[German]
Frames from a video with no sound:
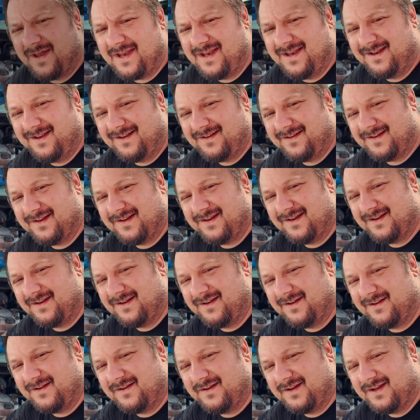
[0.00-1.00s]
Wenn
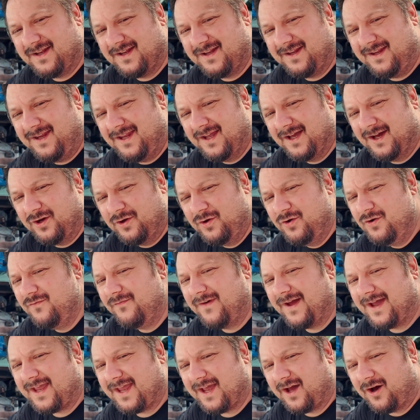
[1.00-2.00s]
ihr
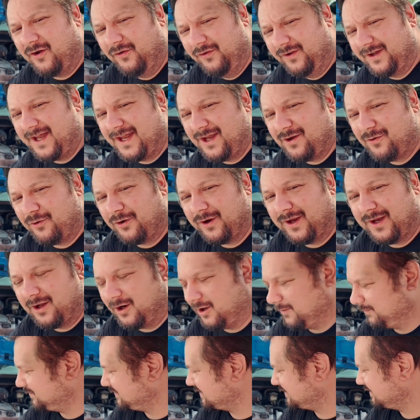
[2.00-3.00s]
irgendwelche Anregungen
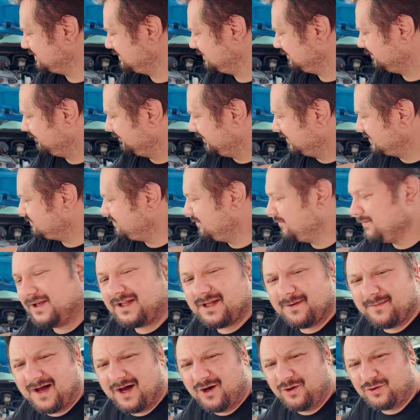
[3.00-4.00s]
habt, was wir
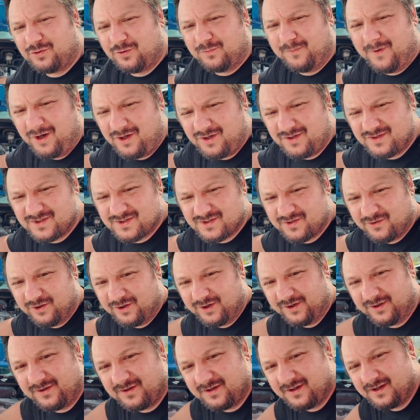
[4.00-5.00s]
mit dem Auto machen
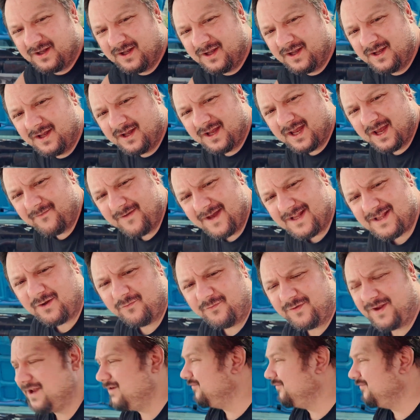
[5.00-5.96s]
sollen, er wird auf